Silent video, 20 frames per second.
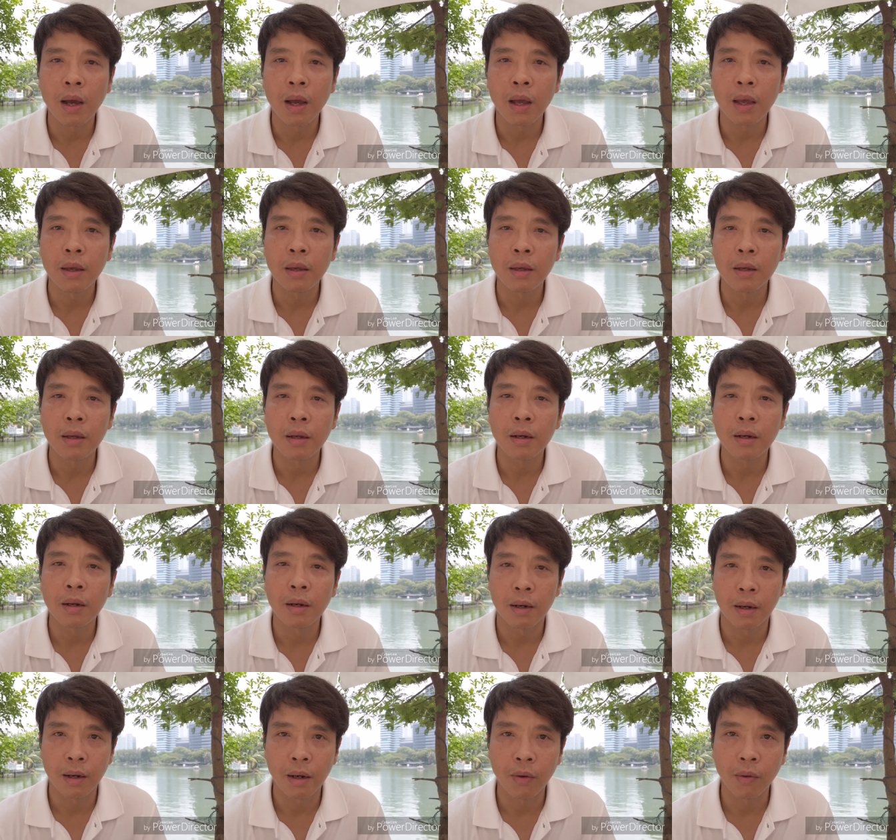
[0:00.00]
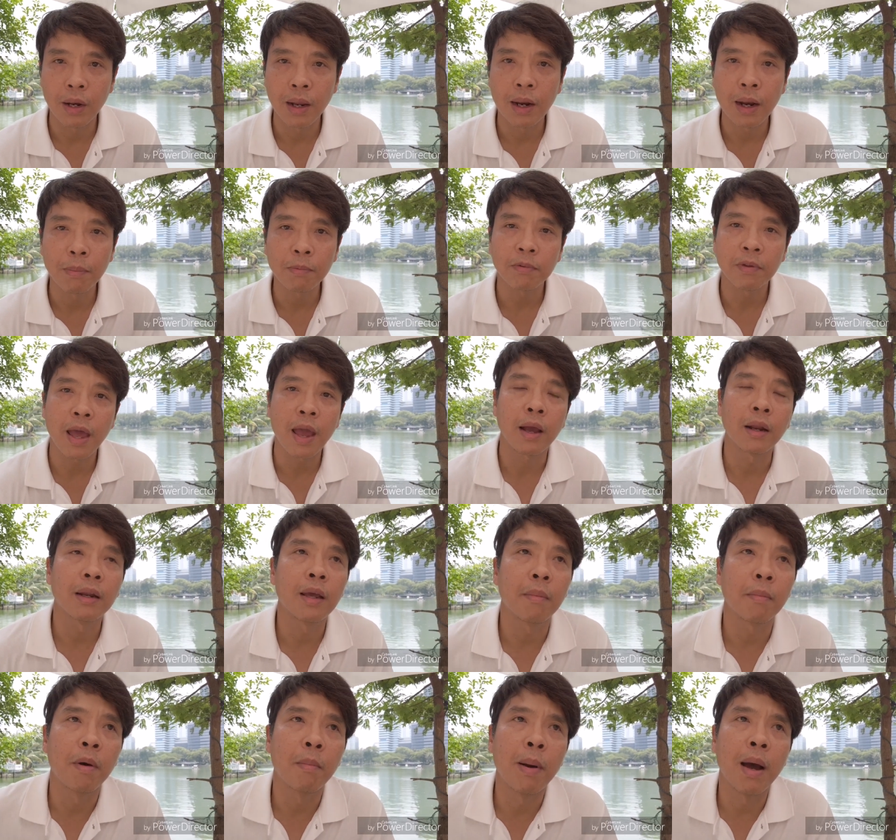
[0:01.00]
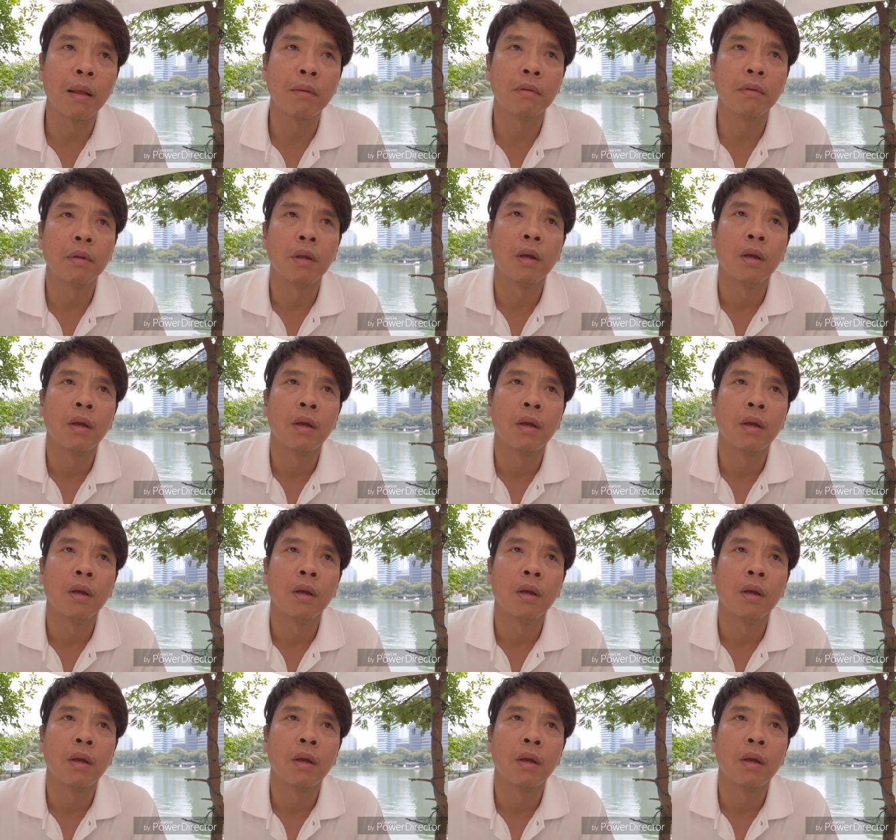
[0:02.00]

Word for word: ให้เราได้รับแสงเนี่ยประมาณ